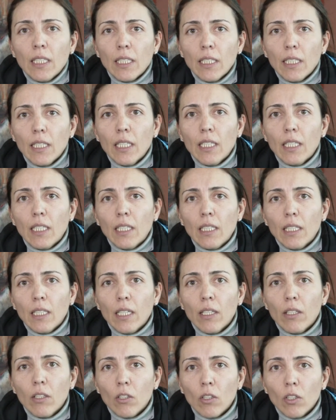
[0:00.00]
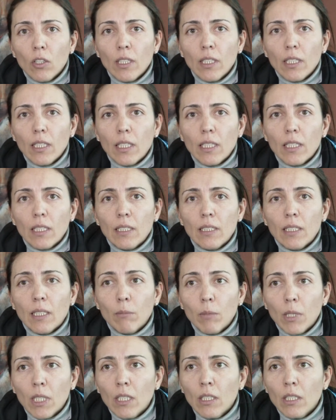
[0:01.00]
Y en el día de hoy eh,
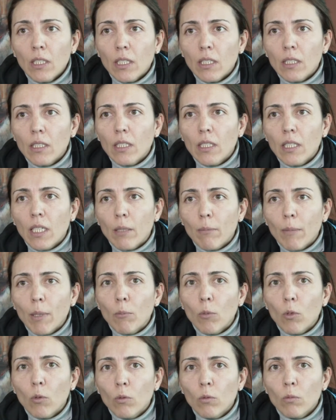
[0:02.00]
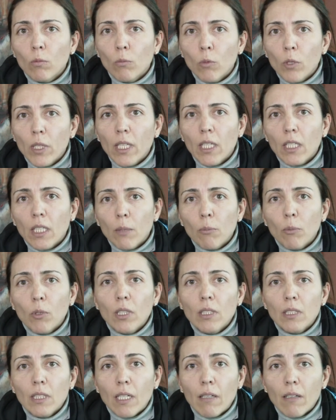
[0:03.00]
también eh, armamos un buen equipo
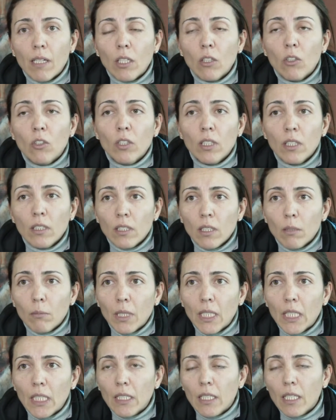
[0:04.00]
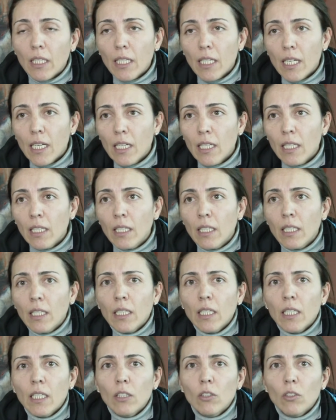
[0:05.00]
de trabajo interministerial
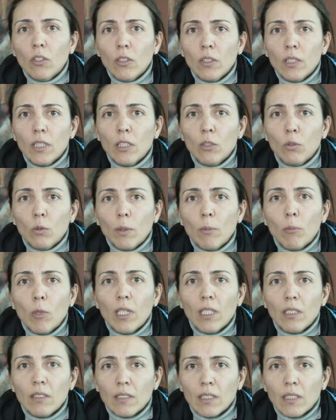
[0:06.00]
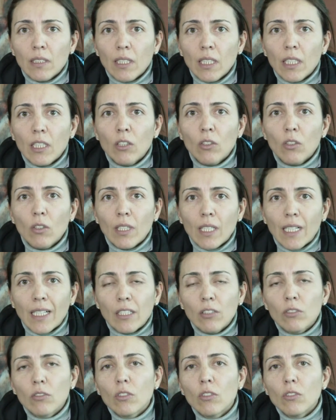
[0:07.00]
en donde estuvimos asistiendo
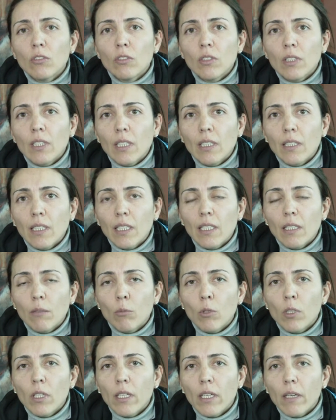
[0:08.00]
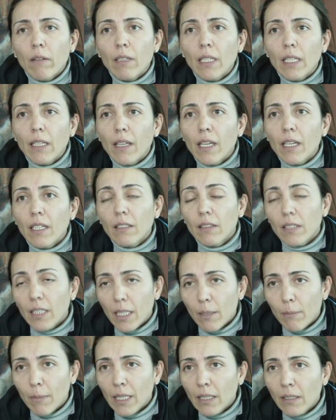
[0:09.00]
casos eh, de vulnerabilidad
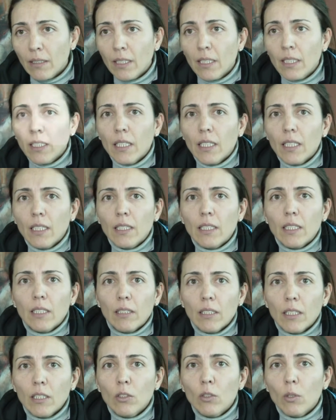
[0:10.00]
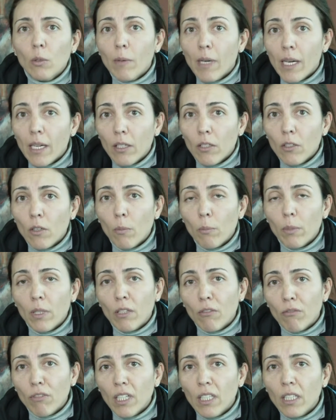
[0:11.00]
extrema en distintos barrios
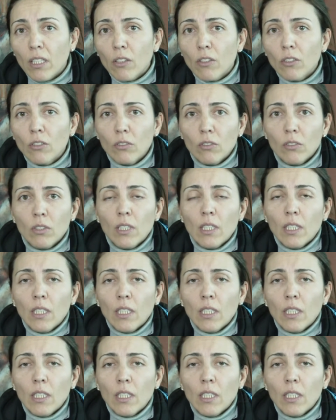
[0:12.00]
periféricos